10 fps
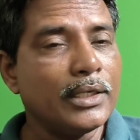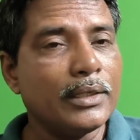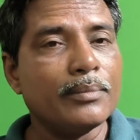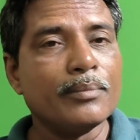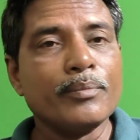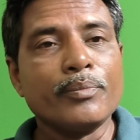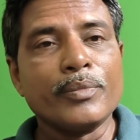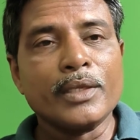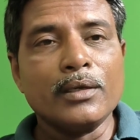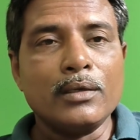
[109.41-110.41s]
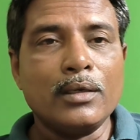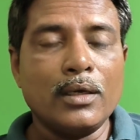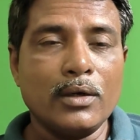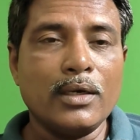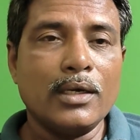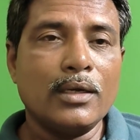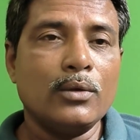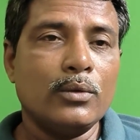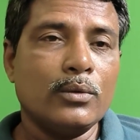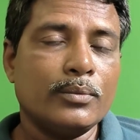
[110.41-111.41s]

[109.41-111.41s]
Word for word: ఉంటే ఆరు ఖండాలు